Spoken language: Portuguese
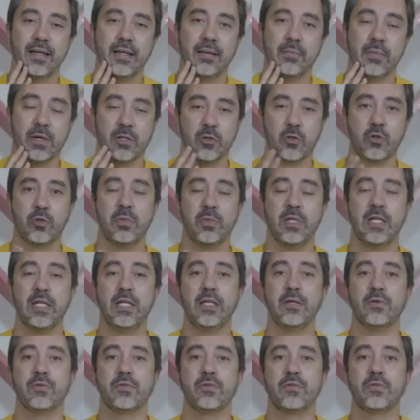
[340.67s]
Mas os
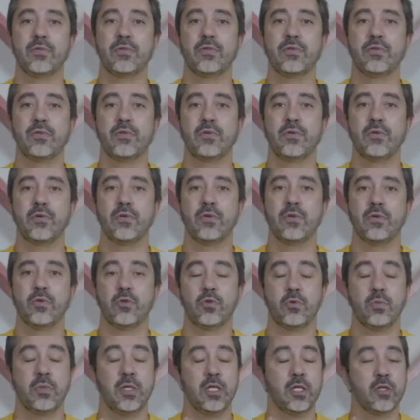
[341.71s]
meninos, os
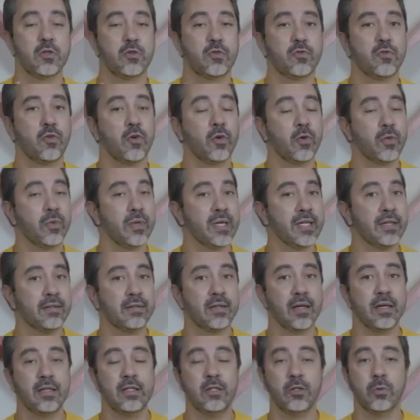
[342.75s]
meninos foram
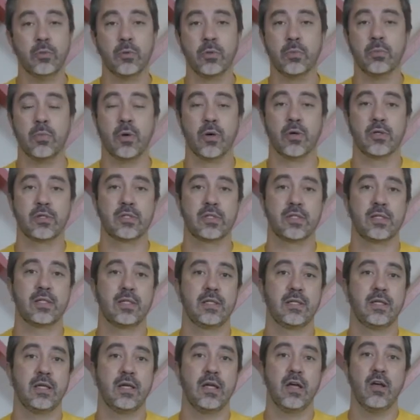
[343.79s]
entrando para o bosque,
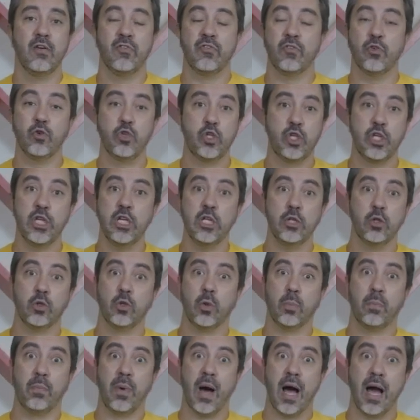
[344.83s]
fugindo do
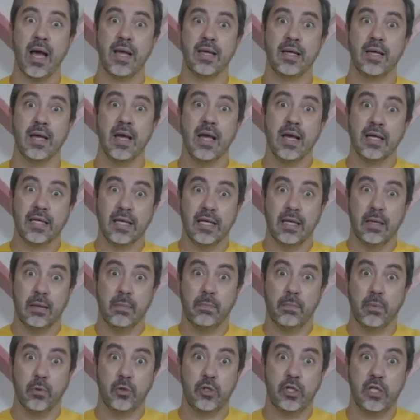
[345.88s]
pai que
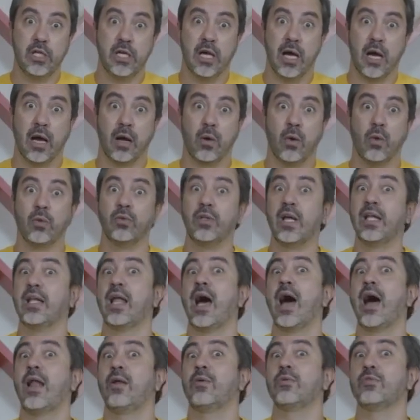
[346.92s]
podia
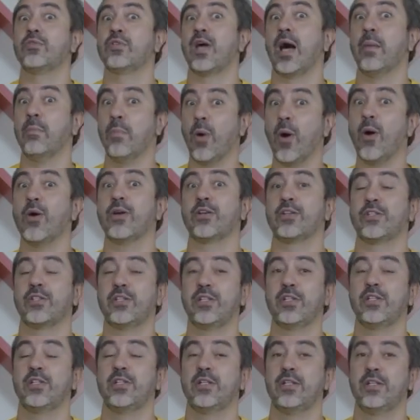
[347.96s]
condená-los à morte.